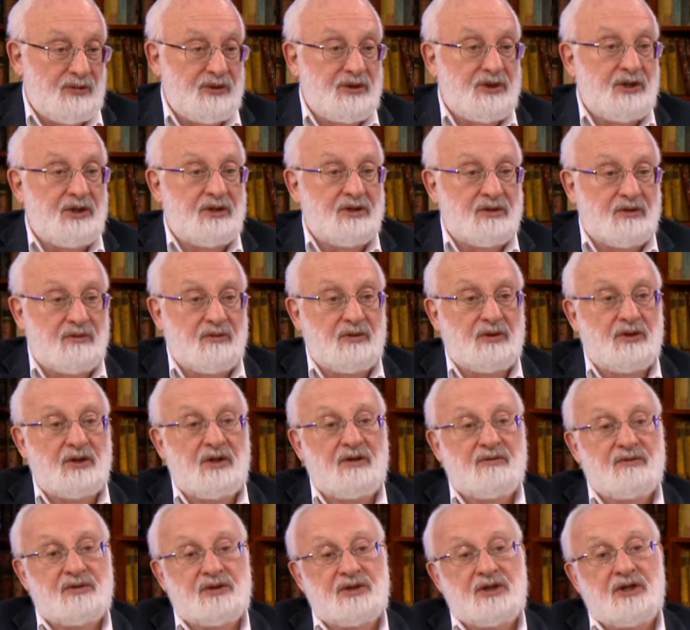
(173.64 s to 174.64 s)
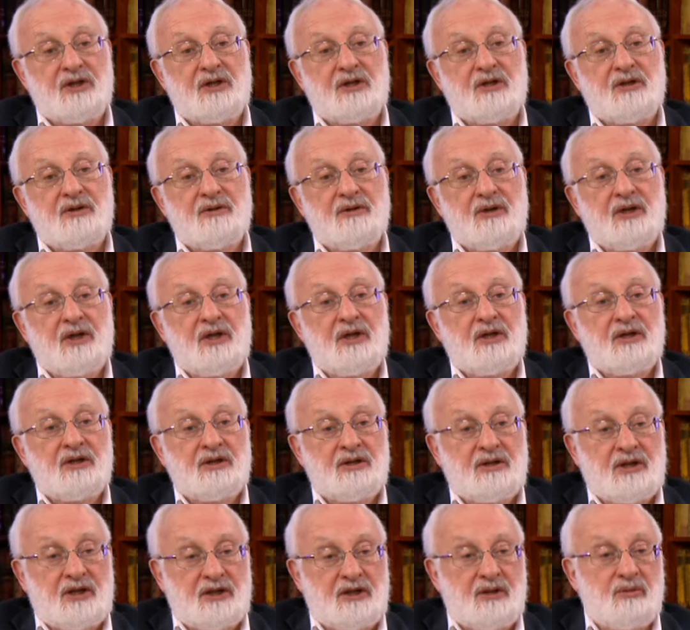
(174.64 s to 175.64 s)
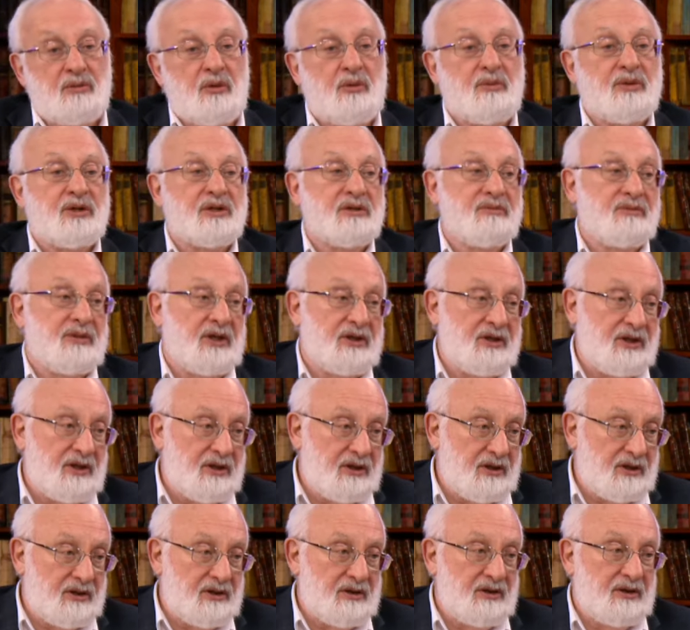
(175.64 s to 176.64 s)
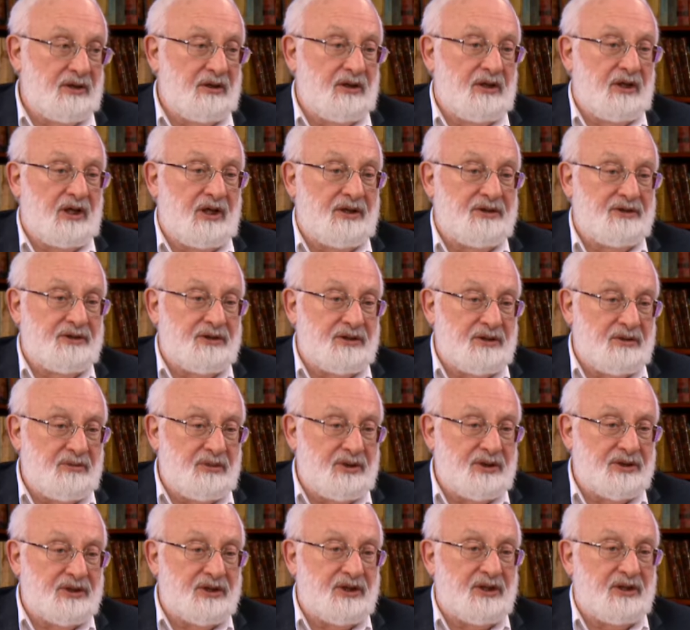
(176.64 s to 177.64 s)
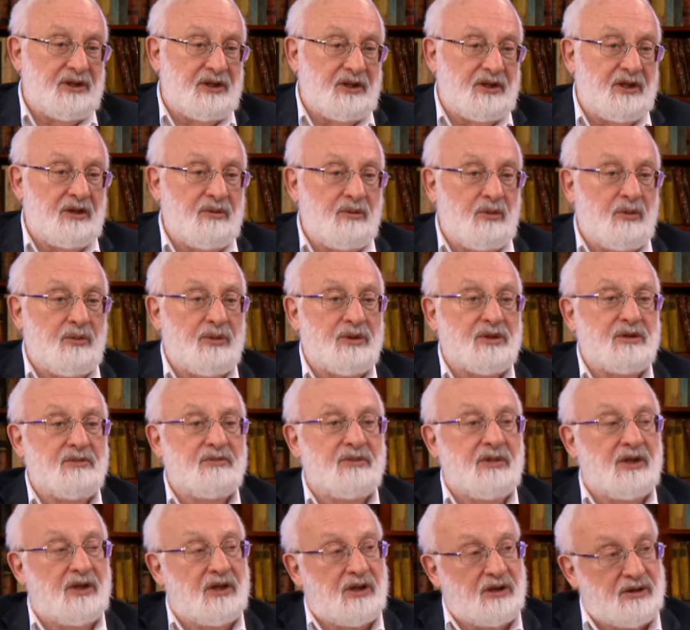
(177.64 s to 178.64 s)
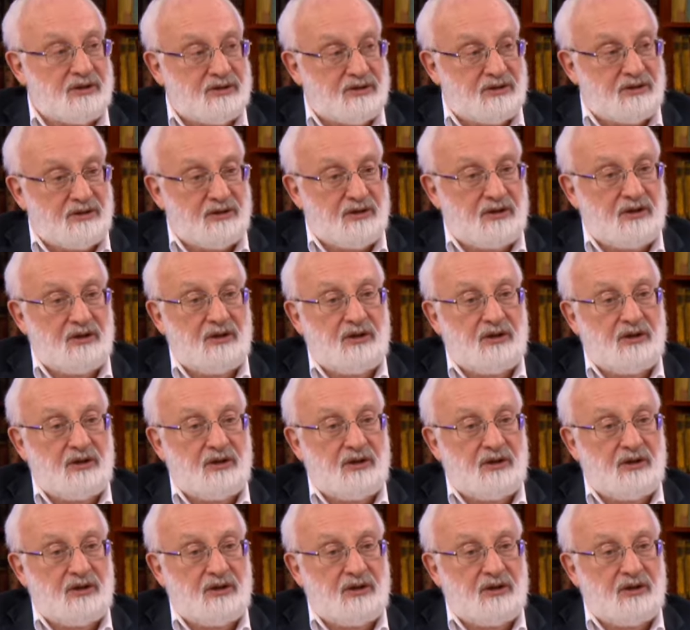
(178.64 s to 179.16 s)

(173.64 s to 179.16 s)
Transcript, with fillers: действует на всех. Таким образом на них антисемитские, таким образом на нас.